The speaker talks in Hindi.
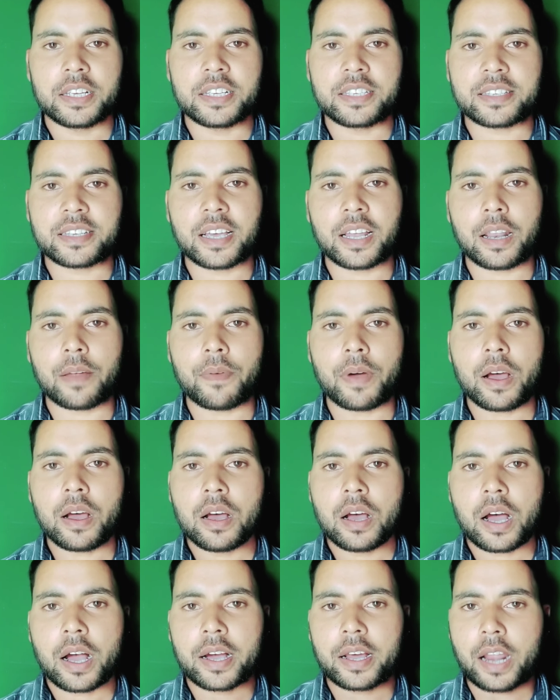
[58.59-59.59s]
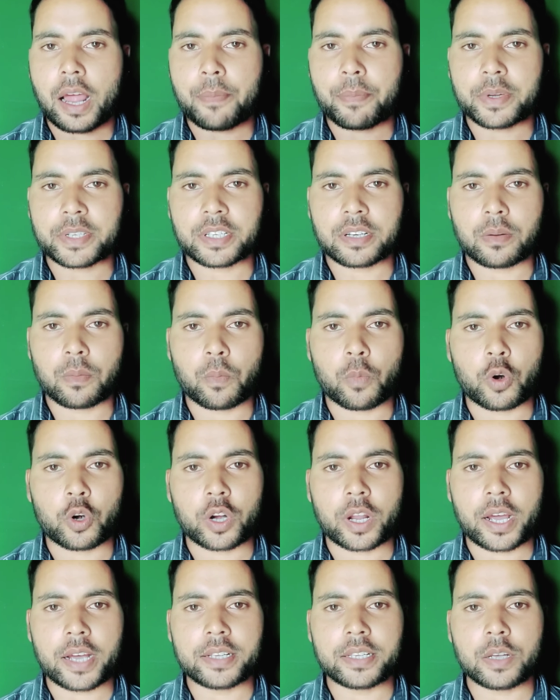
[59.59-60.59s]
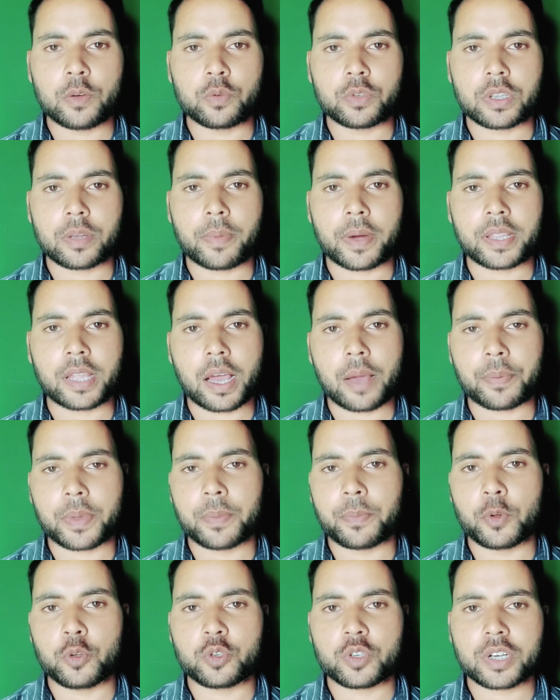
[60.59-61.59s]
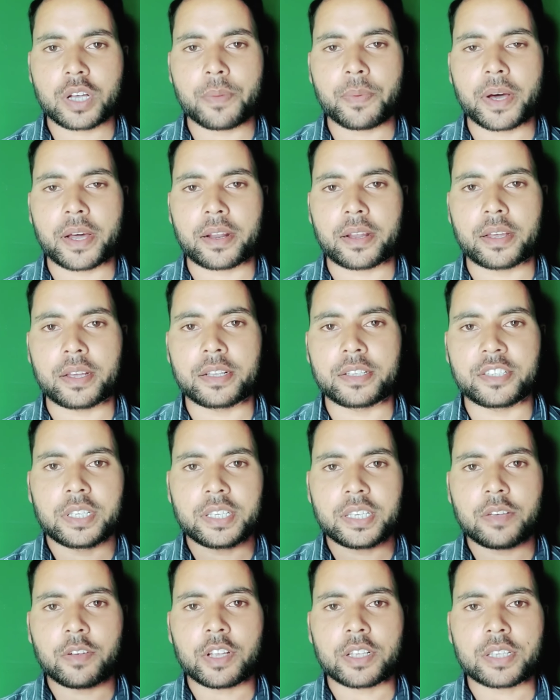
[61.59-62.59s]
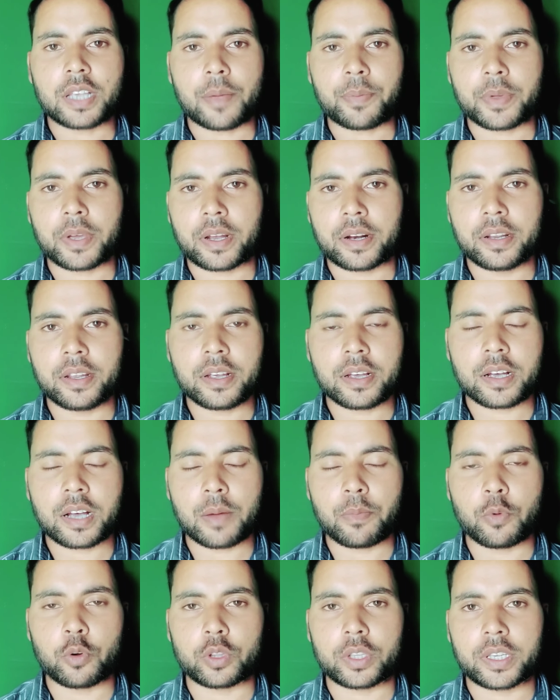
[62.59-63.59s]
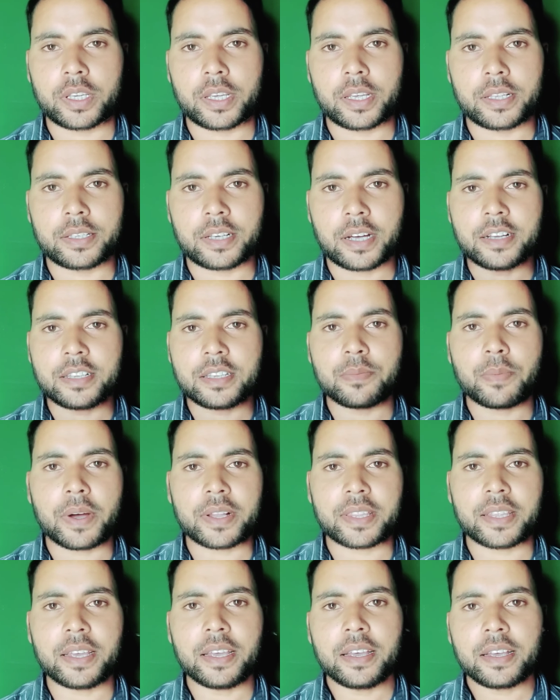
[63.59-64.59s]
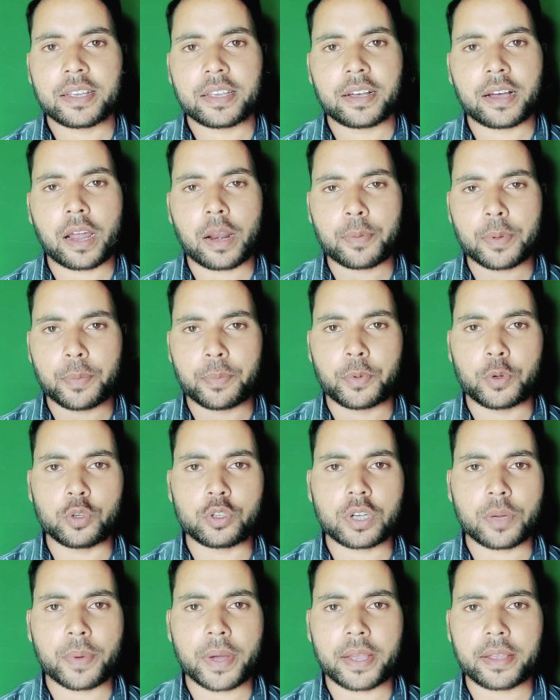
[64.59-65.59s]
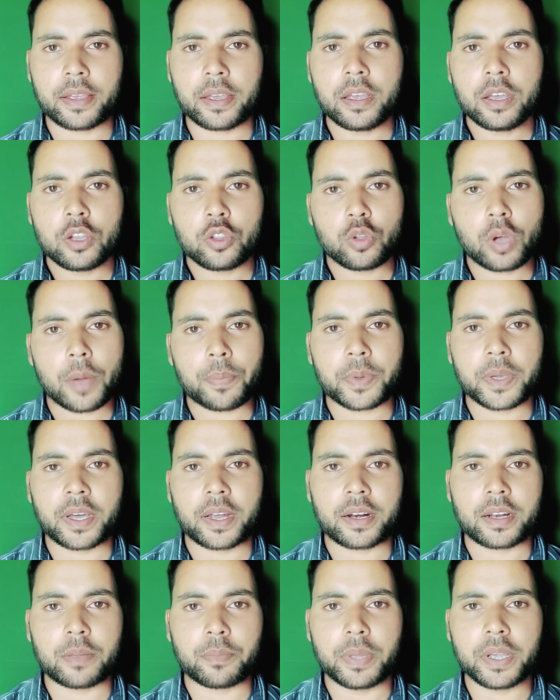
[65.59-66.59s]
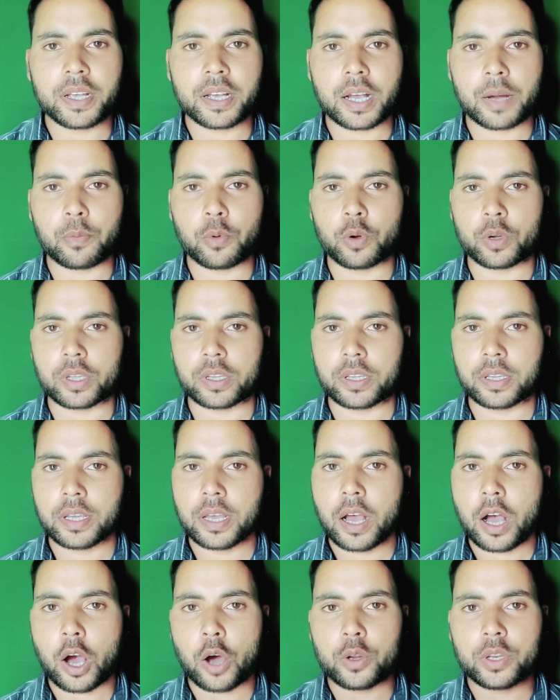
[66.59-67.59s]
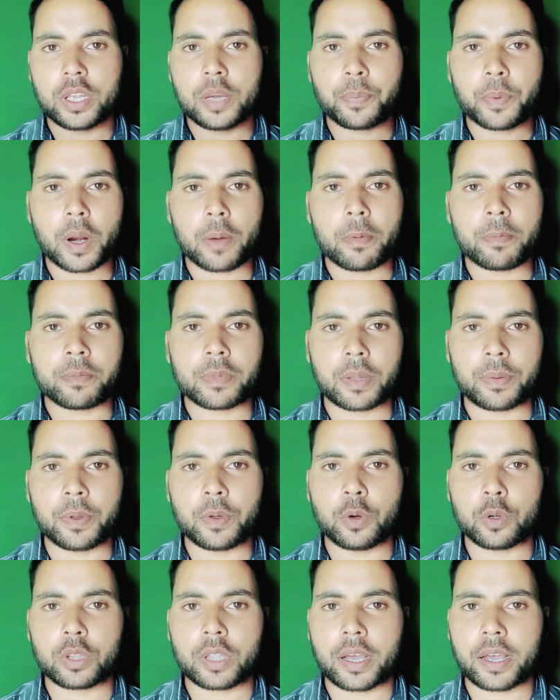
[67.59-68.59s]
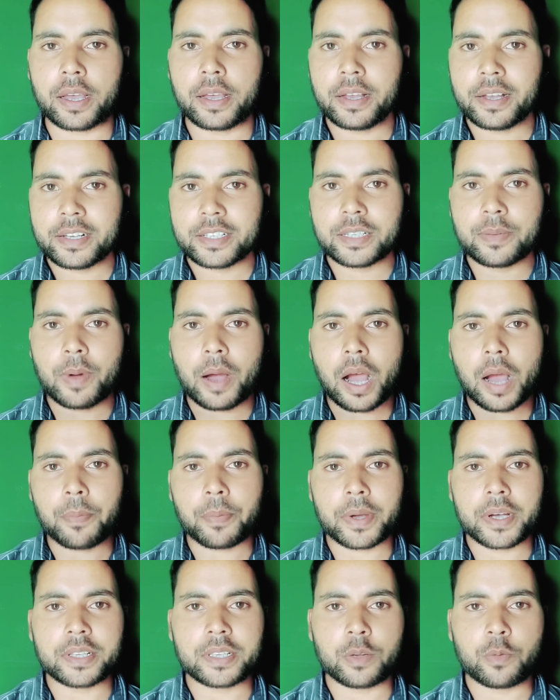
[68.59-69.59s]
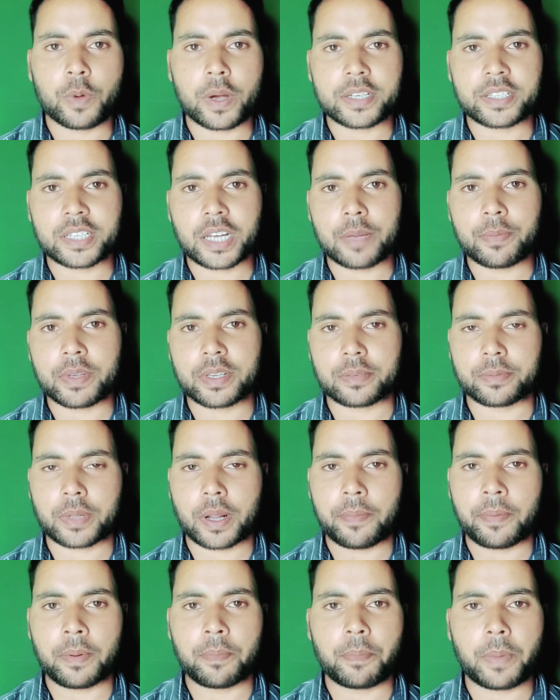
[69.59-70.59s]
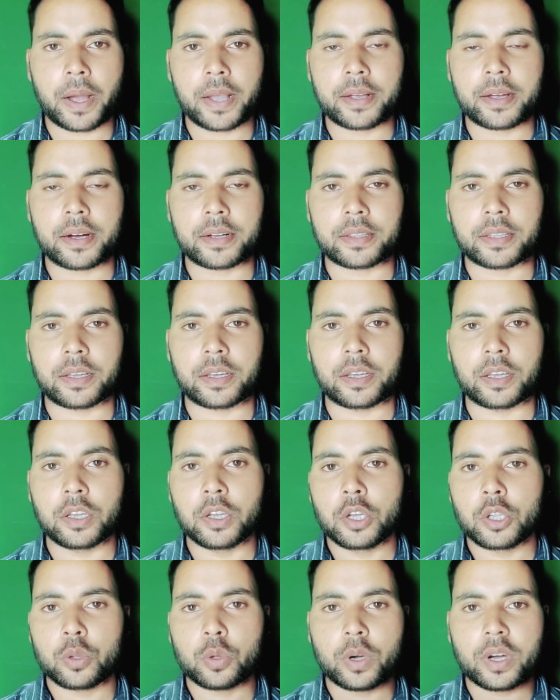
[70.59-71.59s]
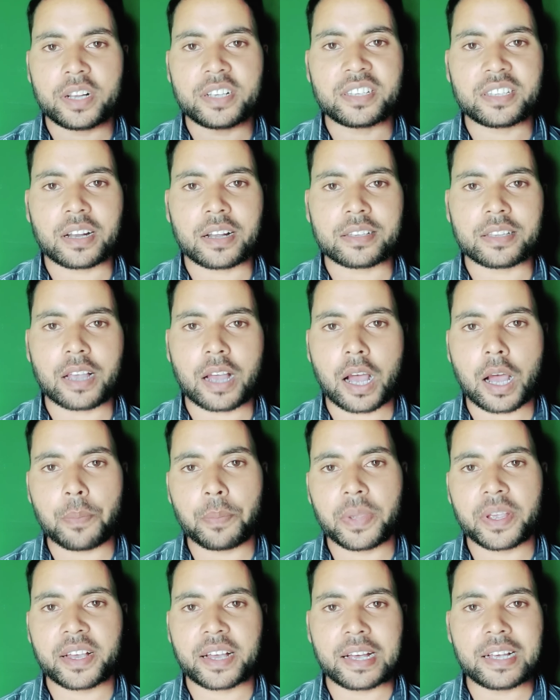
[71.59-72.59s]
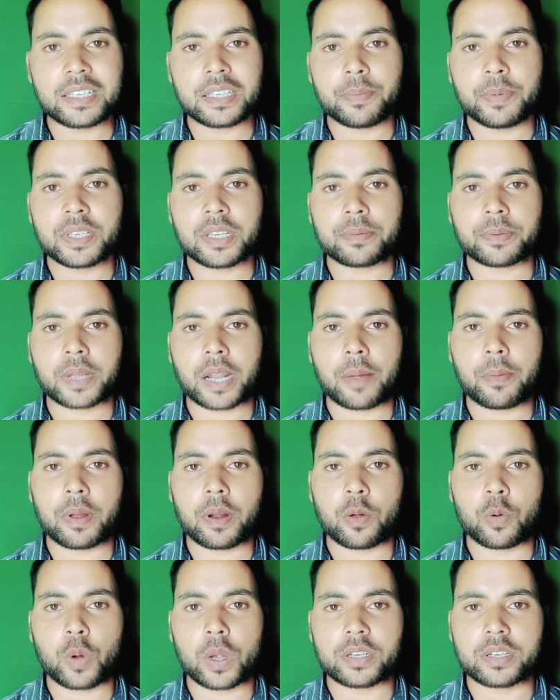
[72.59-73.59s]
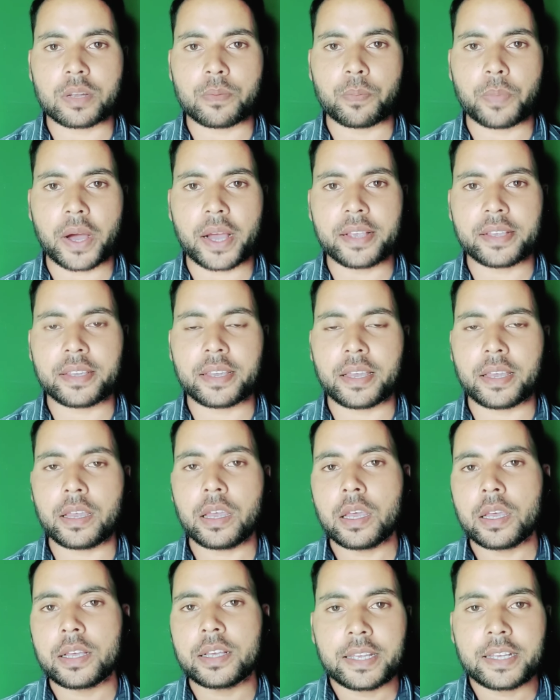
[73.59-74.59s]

इसके अलावा अगर आपका चैनल मोटाइज है उसके बाद आपके व्यूज़ कम आ रहे हैं जिसकी वजह से आपकी अर्निंग कम होती है जाहिर सी बात है कि अगर आपके व्यूज़ कम आएंगे तो आपकी अर्निंग भी कम होगी और ये प्रॉब्लम तभी होता है जब आप कहीं से वॉच टाइम या सब्सक्राइबर बाय करते हैं तो अगर इस तरह से आप भी कहीं से भी सब्सक्राइबर और वॉच टाइम बाय किए हैं